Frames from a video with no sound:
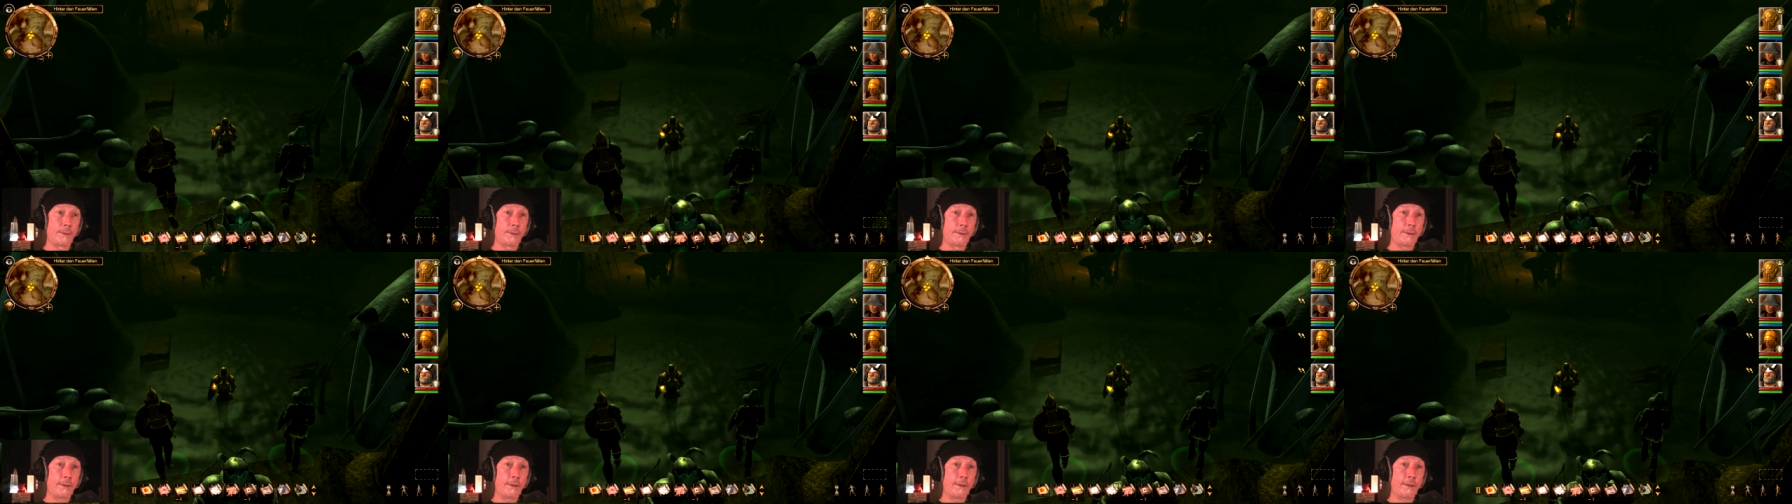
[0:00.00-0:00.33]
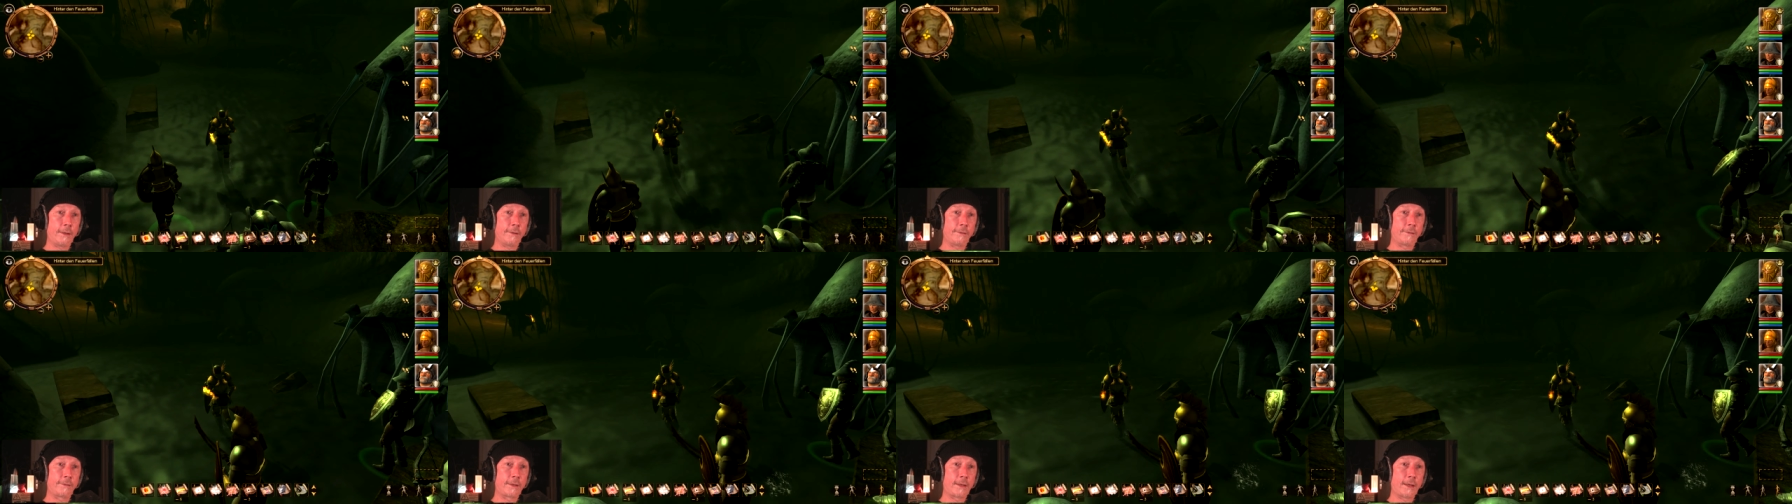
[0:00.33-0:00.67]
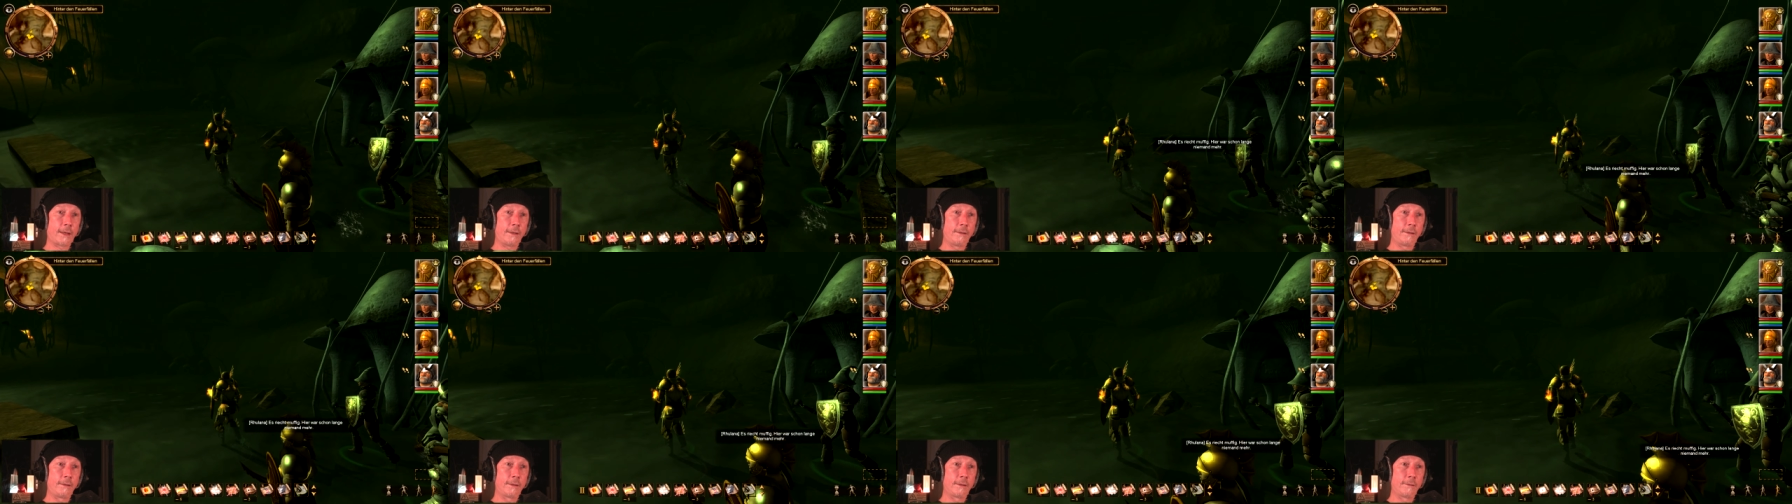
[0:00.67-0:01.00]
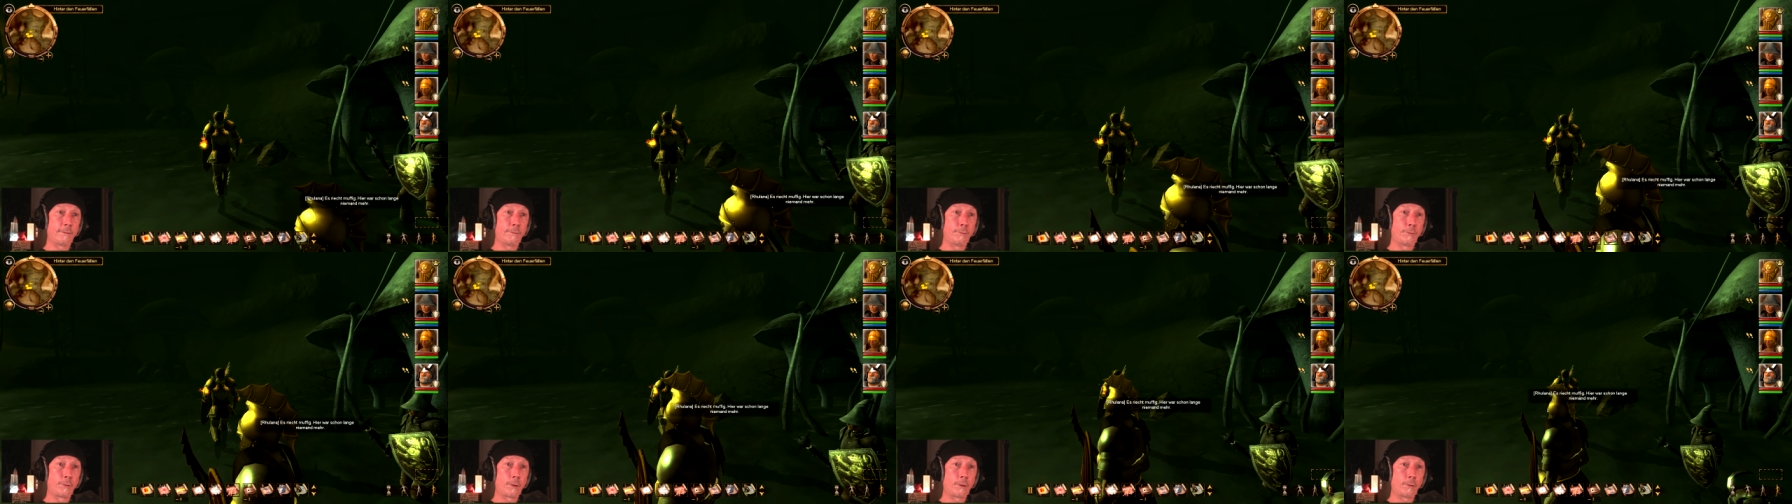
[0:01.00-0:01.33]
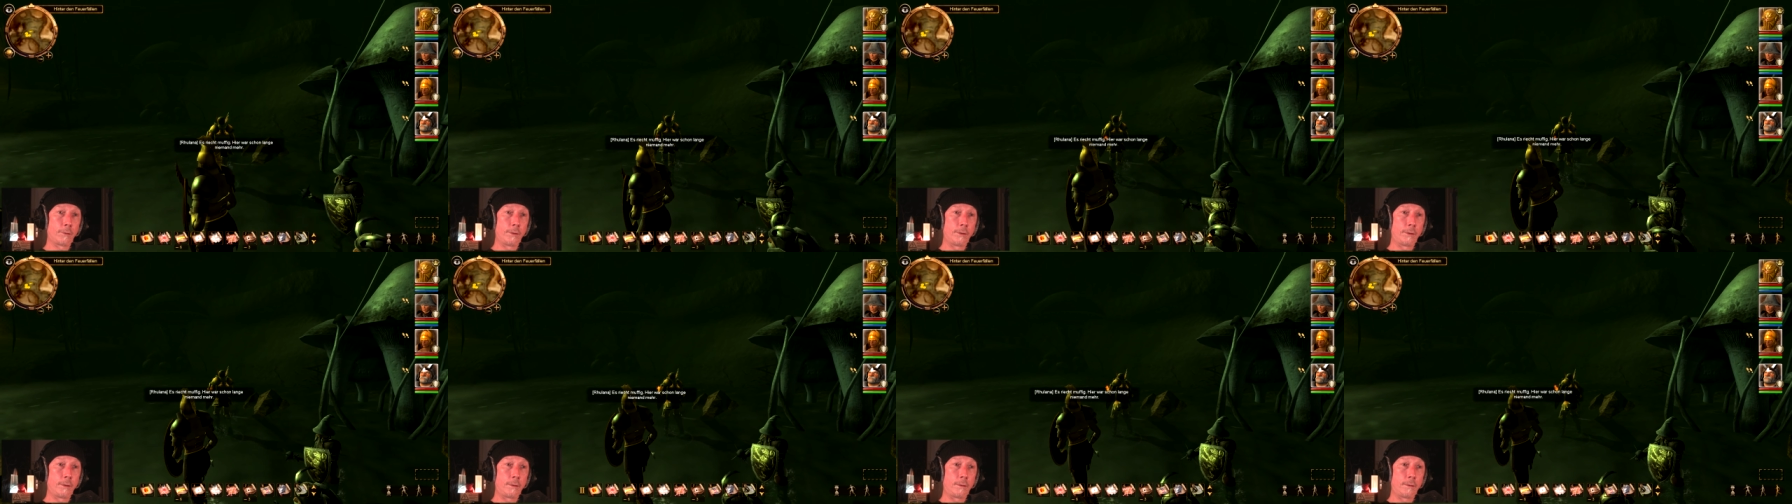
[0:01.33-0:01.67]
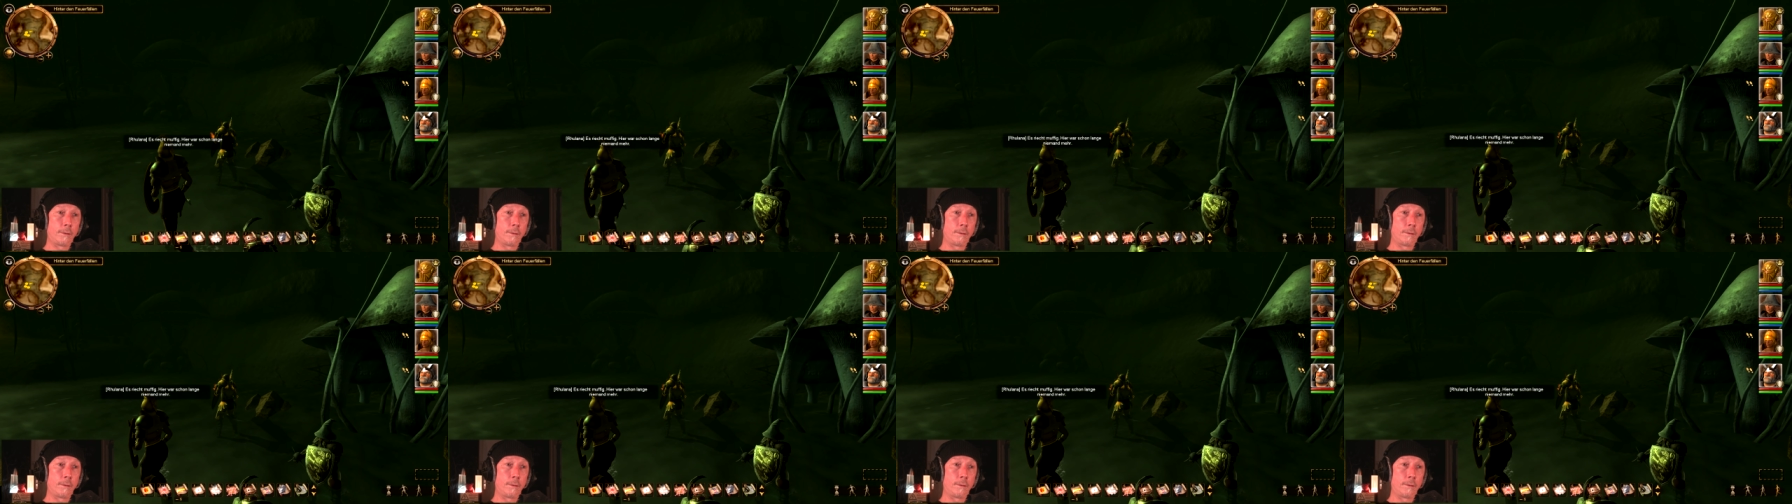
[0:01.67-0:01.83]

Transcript: der erste Angriff wird auch nicht...